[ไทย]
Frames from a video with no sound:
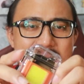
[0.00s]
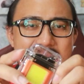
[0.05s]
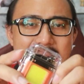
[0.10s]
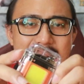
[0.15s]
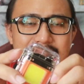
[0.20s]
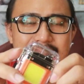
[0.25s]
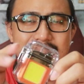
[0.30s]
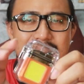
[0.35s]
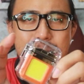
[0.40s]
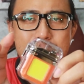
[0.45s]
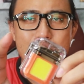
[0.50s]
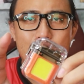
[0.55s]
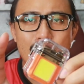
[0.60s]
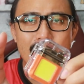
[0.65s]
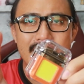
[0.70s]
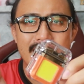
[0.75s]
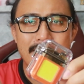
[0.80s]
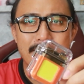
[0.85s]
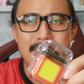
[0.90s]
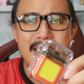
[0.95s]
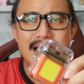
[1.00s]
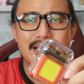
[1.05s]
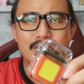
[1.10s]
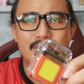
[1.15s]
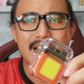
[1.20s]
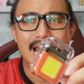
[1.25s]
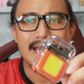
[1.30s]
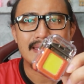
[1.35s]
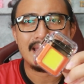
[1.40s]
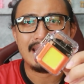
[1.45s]
อาจจะยังไม่ค่อยเห็นมาก
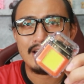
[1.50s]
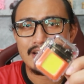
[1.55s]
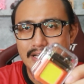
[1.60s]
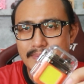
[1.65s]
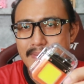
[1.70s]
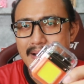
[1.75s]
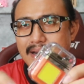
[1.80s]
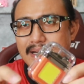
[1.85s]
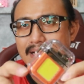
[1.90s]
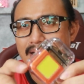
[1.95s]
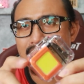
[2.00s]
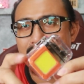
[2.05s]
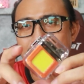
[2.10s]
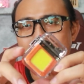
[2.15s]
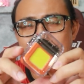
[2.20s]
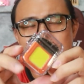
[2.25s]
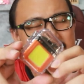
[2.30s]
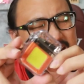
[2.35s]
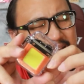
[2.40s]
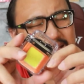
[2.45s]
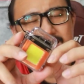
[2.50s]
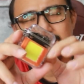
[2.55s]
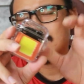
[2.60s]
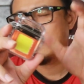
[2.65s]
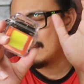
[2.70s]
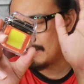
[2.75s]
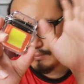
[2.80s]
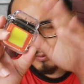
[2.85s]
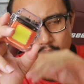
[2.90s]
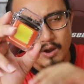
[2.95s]
เท่าไหร่แต่เดี๋ยวสักพักหนึ่งแบบฮิต
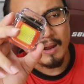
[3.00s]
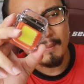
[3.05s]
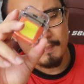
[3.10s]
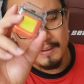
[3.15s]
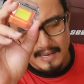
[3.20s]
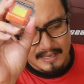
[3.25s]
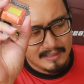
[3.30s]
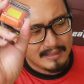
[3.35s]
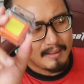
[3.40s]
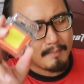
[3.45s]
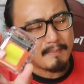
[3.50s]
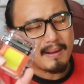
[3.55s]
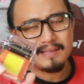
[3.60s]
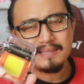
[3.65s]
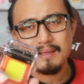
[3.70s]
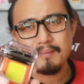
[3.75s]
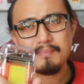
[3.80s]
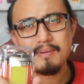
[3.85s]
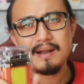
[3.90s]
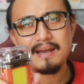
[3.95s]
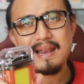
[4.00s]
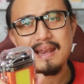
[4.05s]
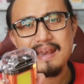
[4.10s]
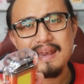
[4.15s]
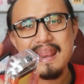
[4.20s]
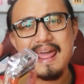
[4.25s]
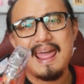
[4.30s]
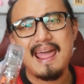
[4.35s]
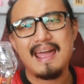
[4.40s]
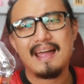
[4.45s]
รับรองครับฮิตแต่มั่นแต่เมือง
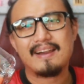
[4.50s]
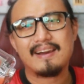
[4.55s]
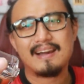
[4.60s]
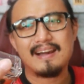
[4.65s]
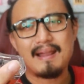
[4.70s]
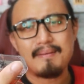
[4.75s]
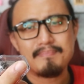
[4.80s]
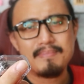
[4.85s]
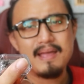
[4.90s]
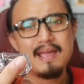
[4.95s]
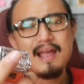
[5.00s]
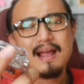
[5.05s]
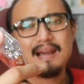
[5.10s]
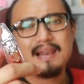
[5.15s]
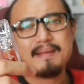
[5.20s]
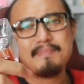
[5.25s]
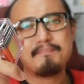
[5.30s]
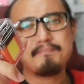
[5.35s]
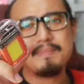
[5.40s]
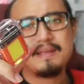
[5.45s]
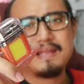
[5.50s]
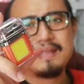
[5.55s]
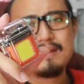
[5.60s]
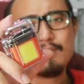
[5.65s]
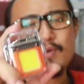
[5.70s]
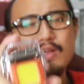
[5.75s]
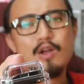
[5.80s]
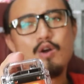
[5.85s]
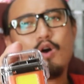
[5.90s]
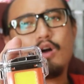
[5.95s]
แน่ๆครับ รีบมี
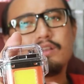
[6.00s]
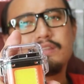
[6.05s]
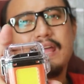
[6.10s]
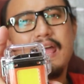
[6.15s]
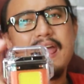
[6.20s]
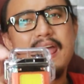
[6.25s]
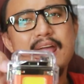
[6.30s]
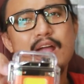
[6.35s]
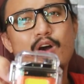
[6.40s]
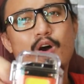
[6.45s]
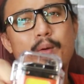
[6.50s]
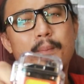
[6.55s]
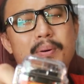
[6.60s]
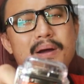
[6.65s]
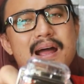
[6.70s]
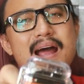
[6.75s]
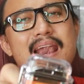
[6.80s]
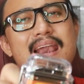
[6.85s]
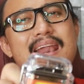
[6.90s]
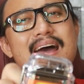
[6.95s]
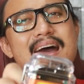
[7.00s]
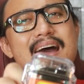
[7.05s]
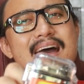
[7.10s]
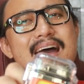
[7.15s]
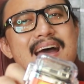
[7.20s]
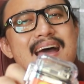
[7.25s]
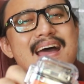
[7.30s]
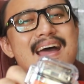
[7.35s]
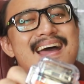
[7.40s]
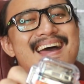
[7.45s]
ไว้ก่อนเท่ก่อนเพื่อนเล
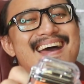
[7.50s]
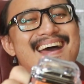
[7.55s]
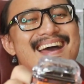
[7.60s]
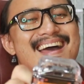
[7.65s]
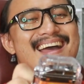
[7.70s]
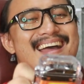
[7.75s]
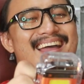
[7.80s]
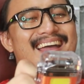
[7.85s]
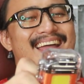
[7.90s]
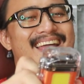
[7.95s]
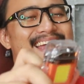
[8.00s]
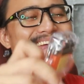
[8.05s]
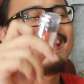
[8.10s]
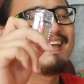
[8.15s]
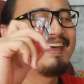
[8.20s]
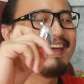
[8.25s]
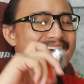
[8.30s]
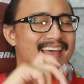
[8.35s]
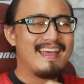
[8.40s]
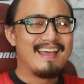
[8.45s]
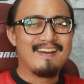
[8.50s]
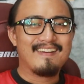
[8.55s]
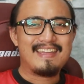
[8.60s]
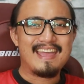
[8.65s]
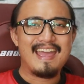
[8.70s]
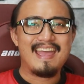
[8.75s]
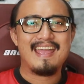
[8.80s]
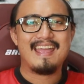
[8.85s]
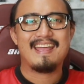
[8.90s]
ยโอเค